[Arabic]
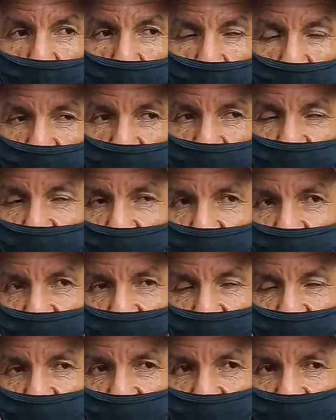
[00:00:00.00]
انا دات
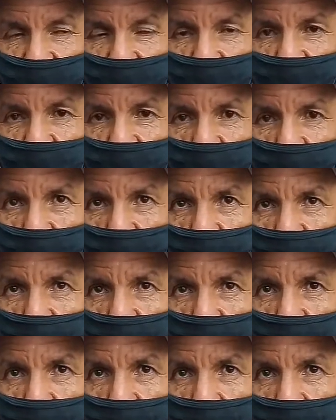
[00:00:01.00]
ليا 30 مليون
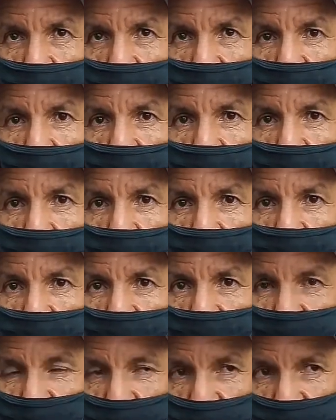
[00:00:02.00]

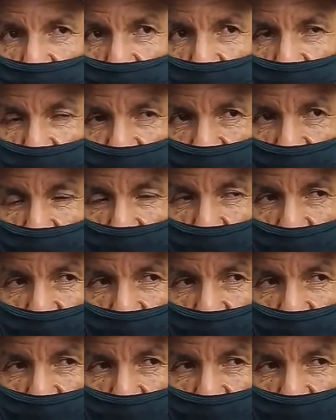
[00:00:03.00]
شدات الفلوس